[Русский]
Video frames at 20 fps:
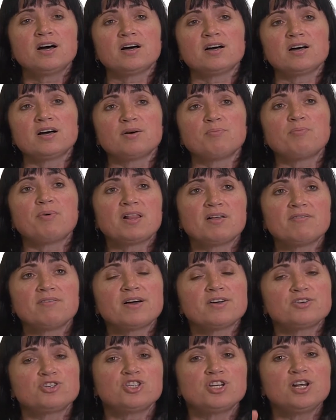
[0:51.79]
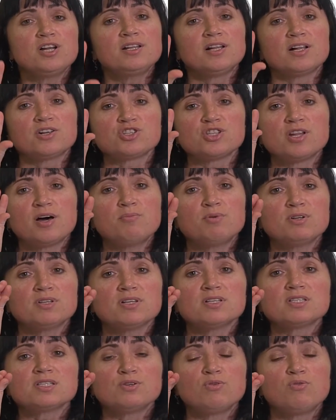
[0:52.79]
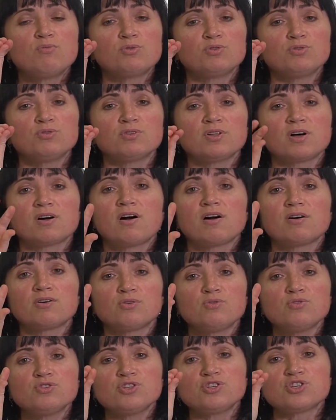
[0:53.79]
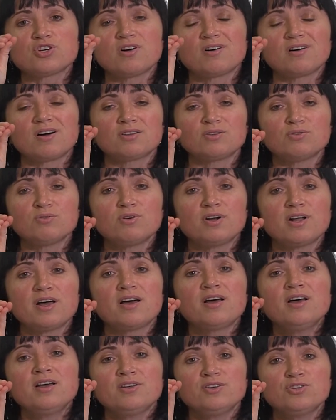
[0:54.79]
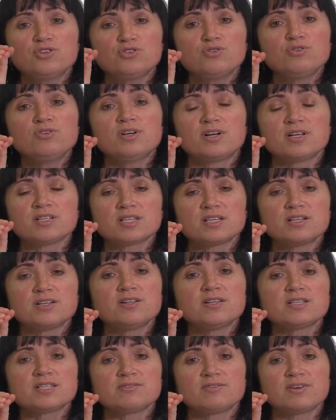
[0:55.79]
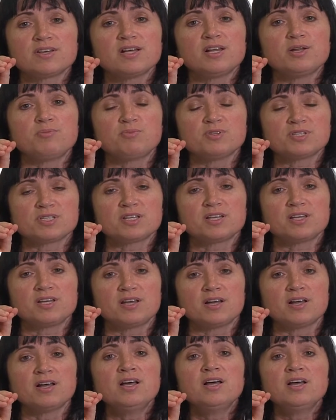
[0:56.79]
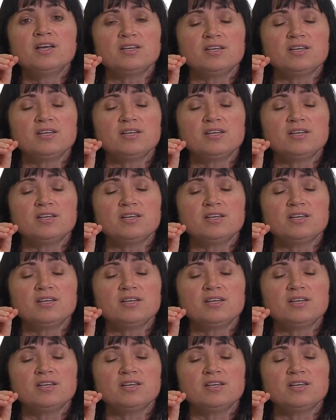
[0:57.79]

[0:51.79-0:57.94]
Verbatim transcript: а, половая щель должна быть сомкнута, как розочка, которая еще не раскрыла свои лепестки.